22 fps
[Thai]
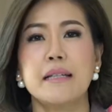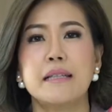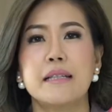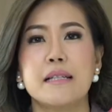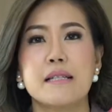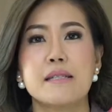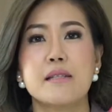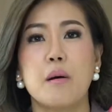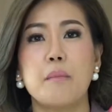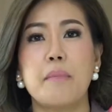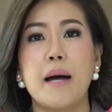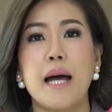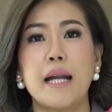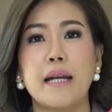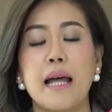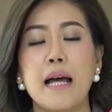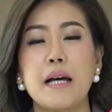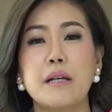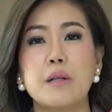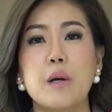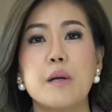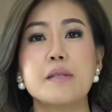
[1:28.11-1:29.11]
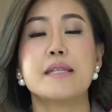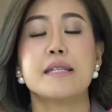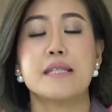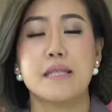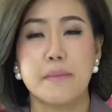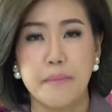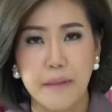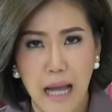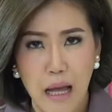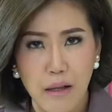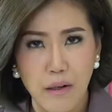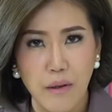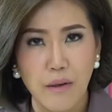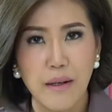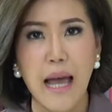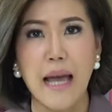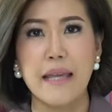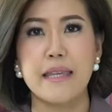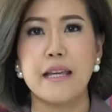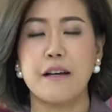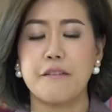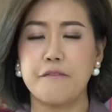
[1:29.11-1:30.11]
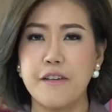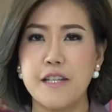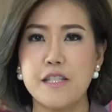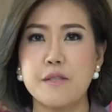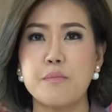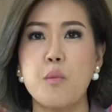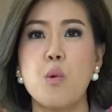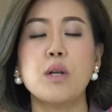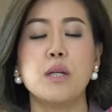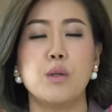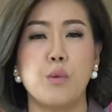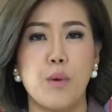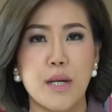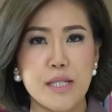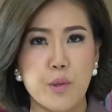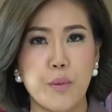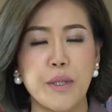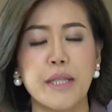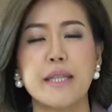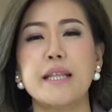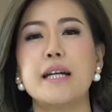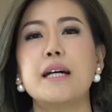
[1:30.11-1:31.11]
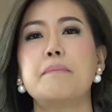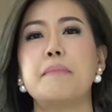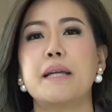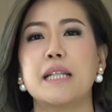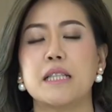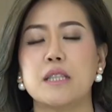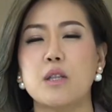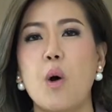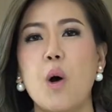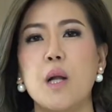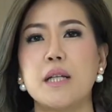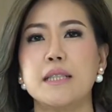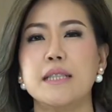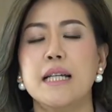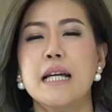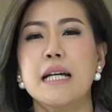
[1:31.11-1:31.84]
ถึงสองพันห้าร้อยสี่สิบเก้าแล้วล่ะอย่าง Facebook หรือว่า Twitter เป็นต้น